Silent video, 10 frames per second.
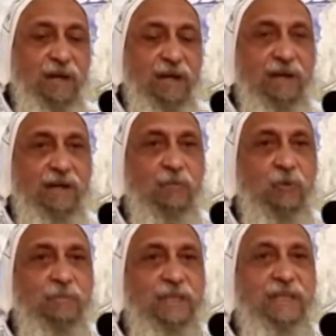
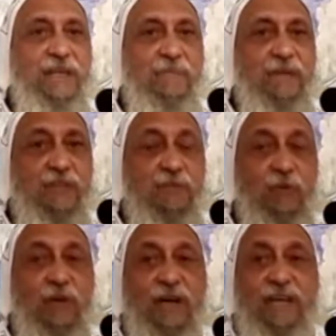للمؤمنين باسمه
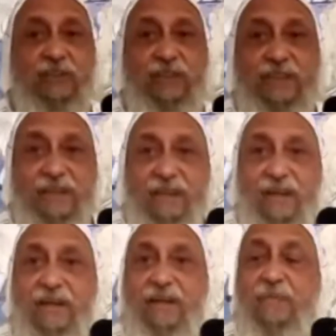عشان كده قال
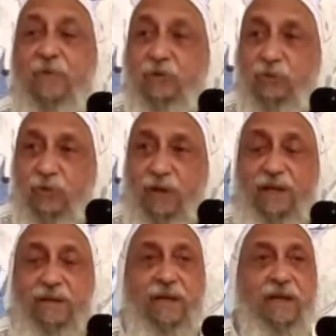لنا برضو
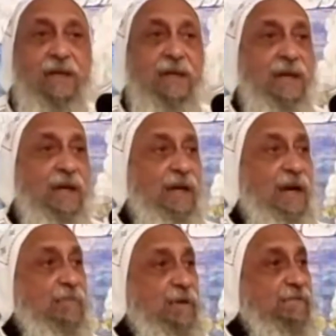يوحنا
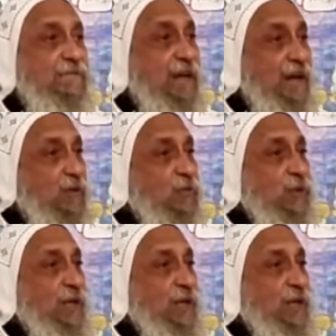الحبيب في أول